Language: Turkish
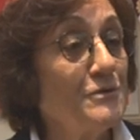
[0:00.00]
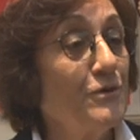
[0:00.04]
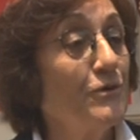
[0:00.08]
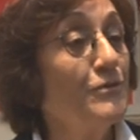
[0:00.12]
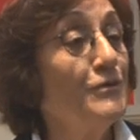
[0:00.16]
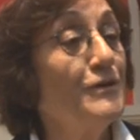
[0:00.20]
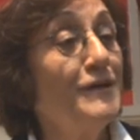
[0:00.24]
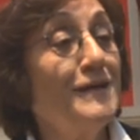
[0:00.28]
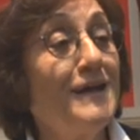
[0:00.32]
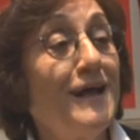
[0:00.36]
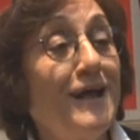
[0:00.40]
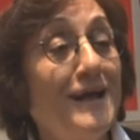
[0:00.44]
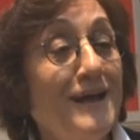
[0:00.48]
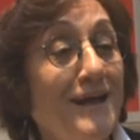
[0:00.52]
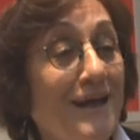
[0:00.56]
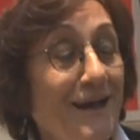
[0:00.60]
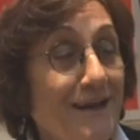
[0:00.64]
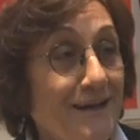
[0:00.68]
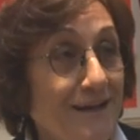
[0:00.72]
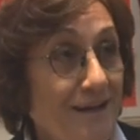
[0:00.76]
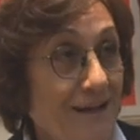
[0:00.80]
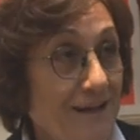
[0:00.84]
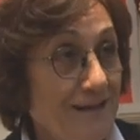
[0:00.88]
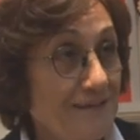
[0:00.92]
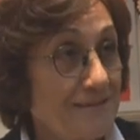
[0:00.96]
onları
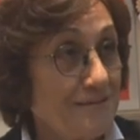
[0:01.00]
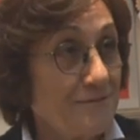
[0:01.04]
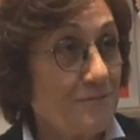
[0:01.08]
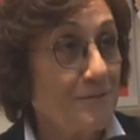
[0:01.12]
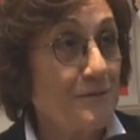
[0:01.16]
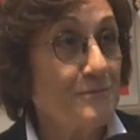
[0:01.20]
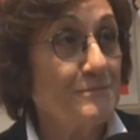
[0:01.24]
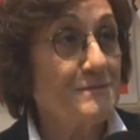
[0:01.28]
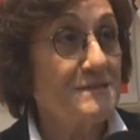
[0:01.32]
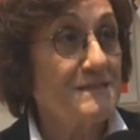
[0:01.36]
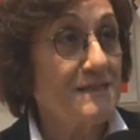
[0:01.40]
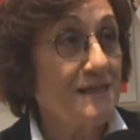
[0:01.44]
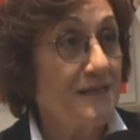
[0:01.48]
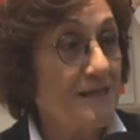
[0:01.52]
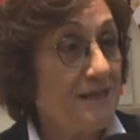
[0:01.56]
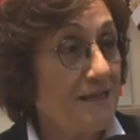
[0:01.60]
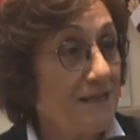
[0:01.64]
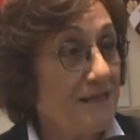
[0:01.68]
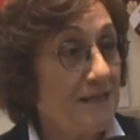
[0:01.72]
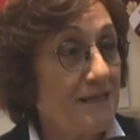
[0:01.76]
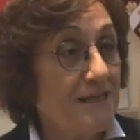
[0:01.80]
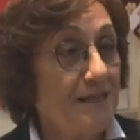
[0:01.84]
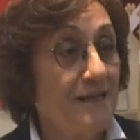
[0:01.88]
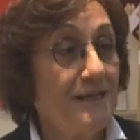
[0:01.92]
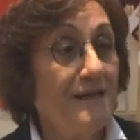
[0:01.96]
ayağa kaldırmamız
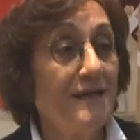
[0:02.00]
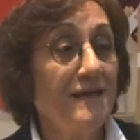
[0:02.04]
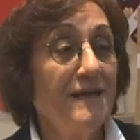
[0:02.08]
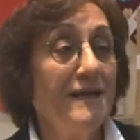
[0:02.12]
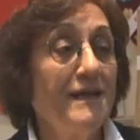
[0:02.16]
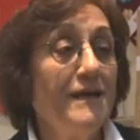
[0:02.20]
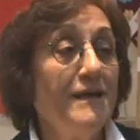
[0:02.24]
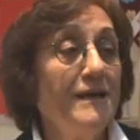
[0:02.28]
gerekli.